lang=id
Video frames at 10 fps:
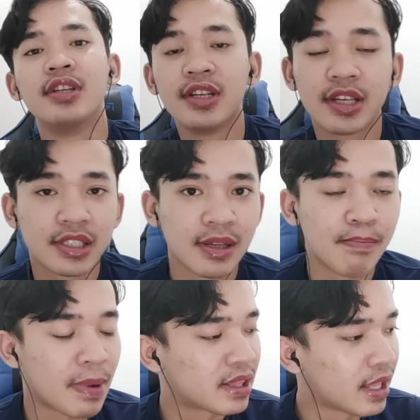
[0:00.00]
jadi di
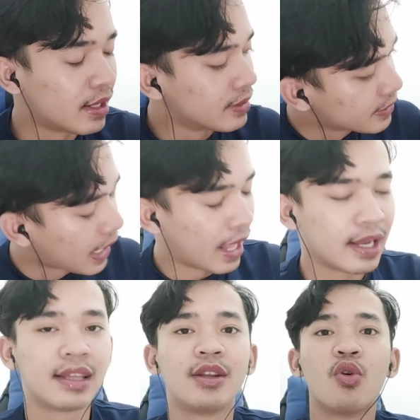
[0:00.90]
kesempatan
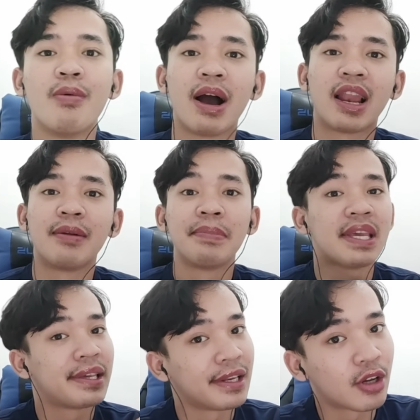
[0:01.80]
kali ini gue bakalan
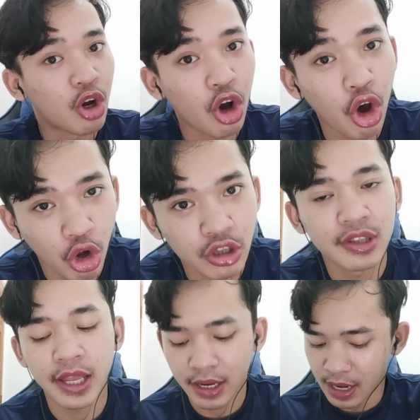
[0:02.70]
bikin
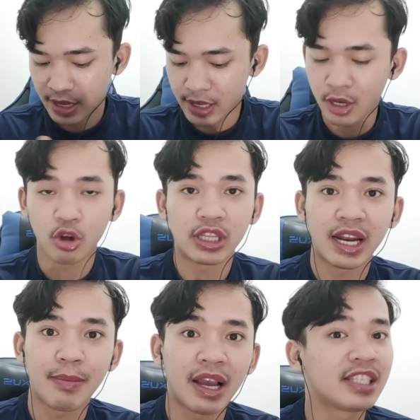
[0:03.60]
konten lagi.
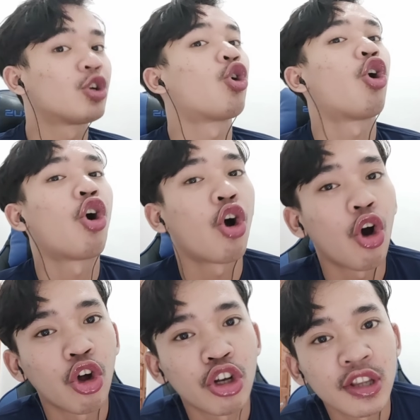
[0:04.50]
Konten apa guys?
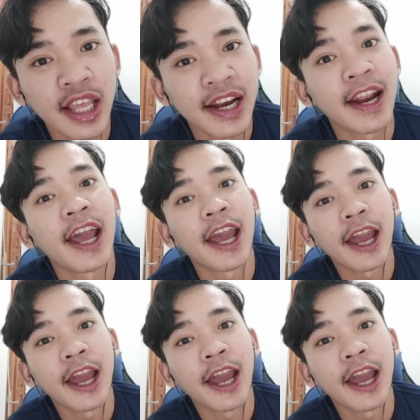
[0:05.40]
Konten